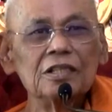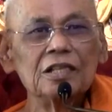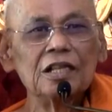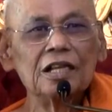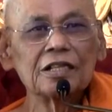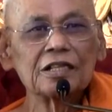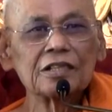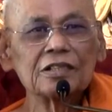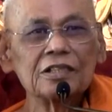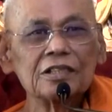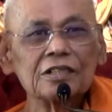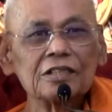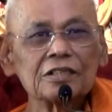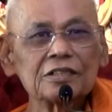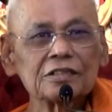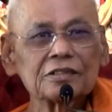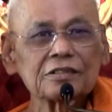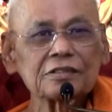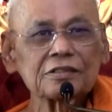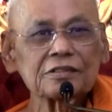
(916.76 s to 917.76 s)
และก็
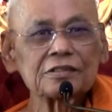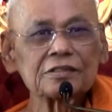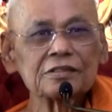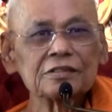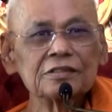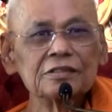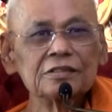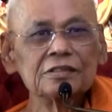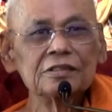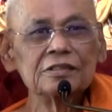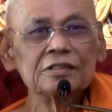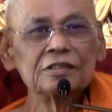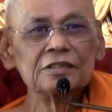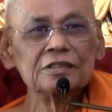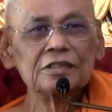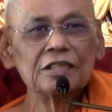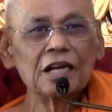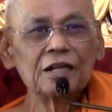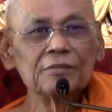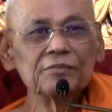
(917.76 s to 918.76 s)

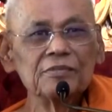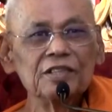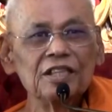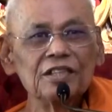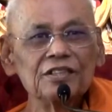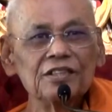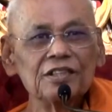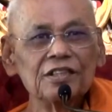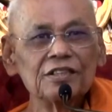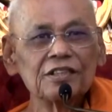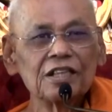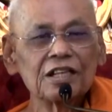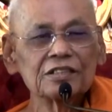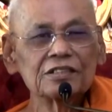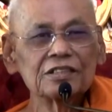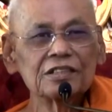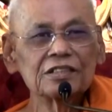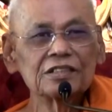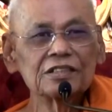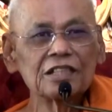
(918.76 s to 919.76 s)
นำในสิทธินัก
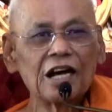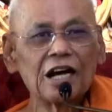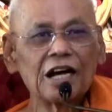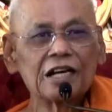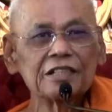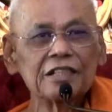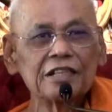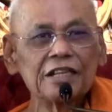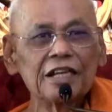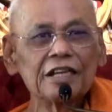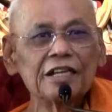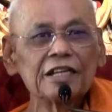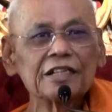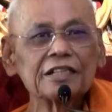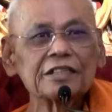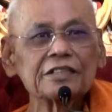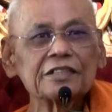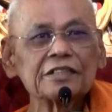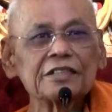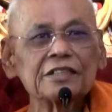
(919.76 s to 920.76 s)
ศึกษาได้
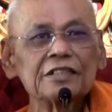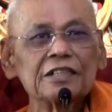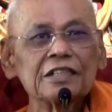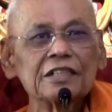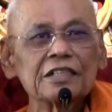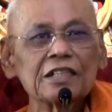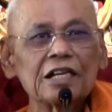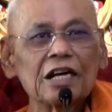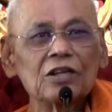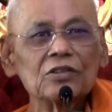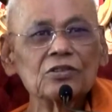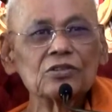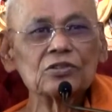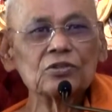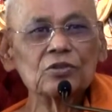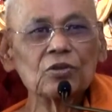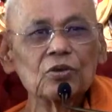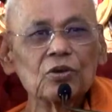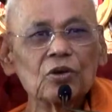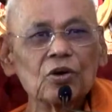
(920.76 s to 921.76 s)
เข้า
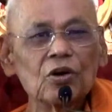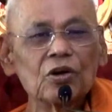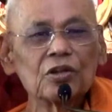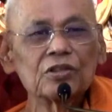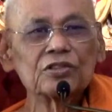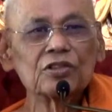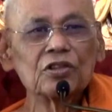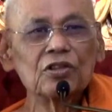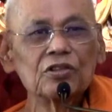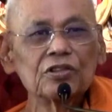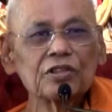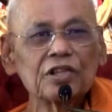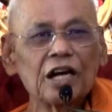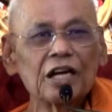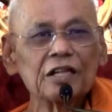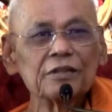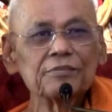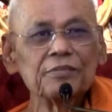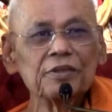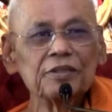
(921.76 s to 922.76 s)
สู่คอร์สของ
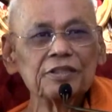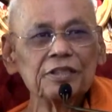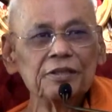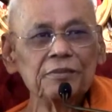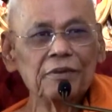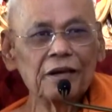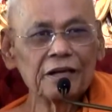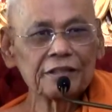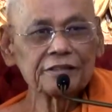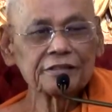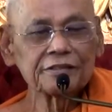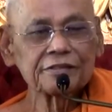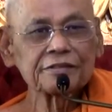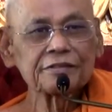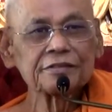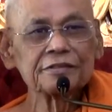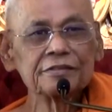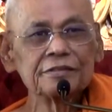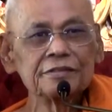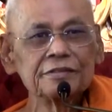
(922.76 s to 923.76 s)
การปฏิบัติ
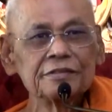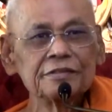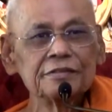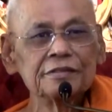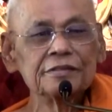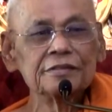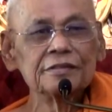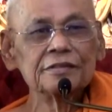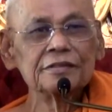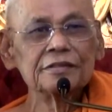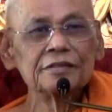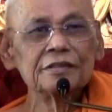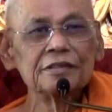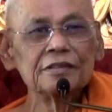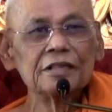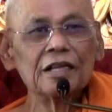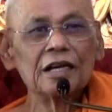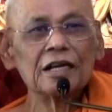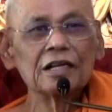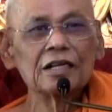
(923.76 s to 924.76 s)

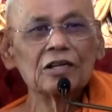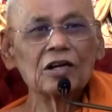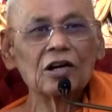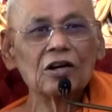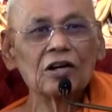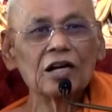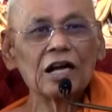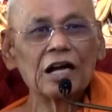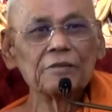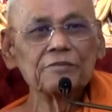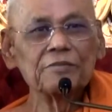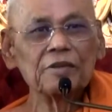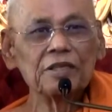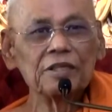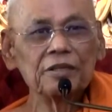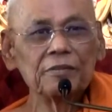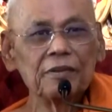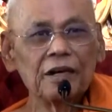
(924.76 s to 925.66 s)
นะของการปฏิ